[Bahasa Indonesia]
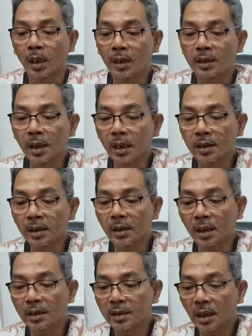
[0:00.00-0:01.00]
Hadir di
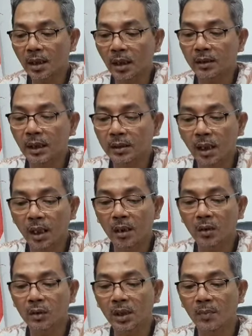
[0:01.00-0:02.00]
gereja
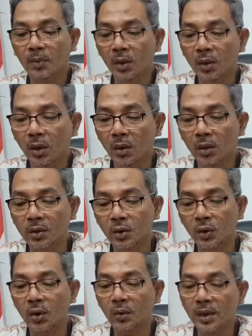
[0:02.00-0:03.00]
katedral kota Bogor,
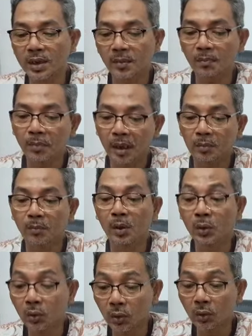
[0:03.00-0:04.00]
Jokowi sempat
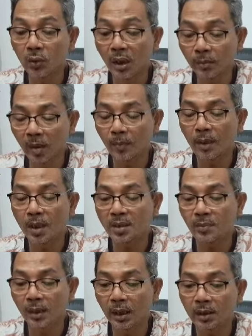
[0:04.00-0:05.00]
menunggu
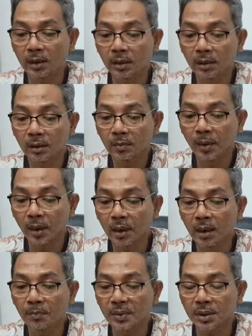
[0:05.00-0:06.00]
15 menit
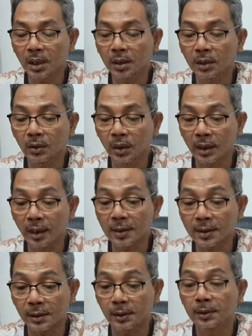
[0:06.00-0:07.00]
beri pesan
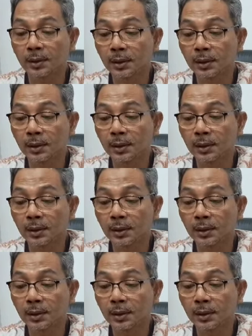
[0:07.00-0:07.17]
toleransi.